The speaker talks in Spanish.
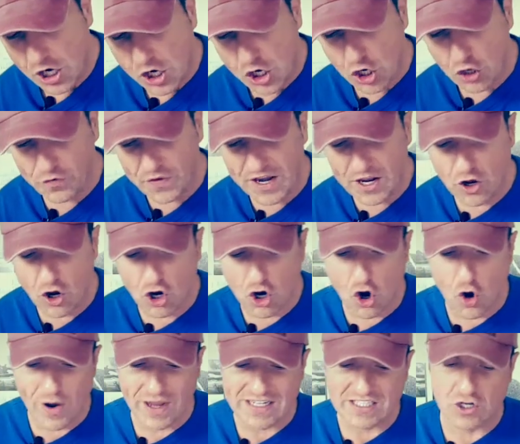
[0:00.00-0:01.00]
Rodrigo
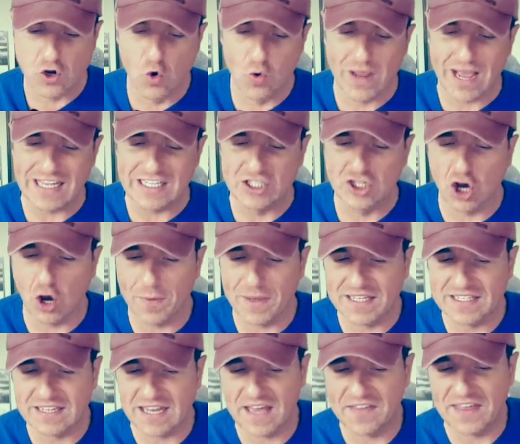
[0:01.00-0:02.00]
Goes, Luka
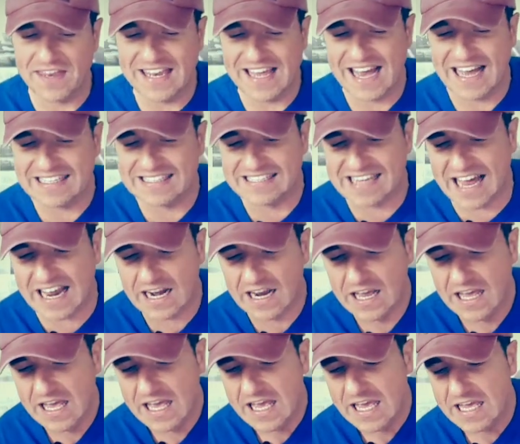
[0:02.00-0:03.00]
Jovic, Eden Hazard
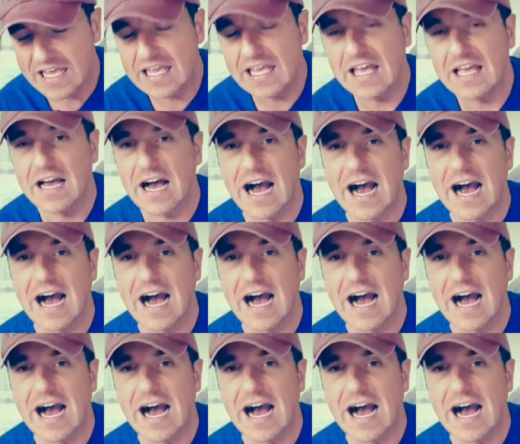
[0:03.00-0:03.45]
y